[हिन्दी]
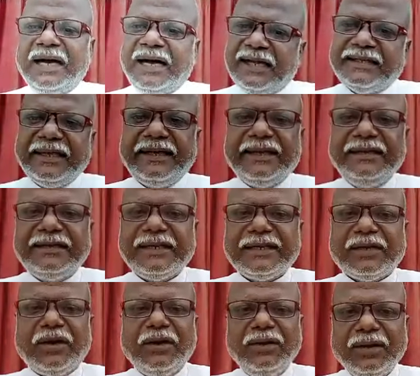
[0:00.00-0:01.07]
आधे घंटे
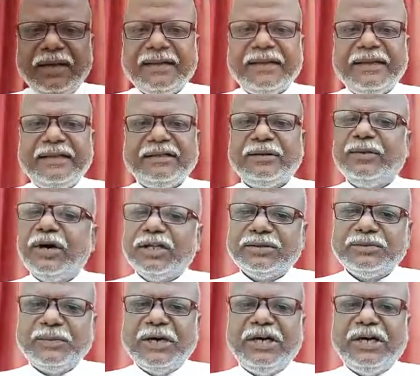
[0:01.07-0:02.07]
कॉल ना करें तो बहुत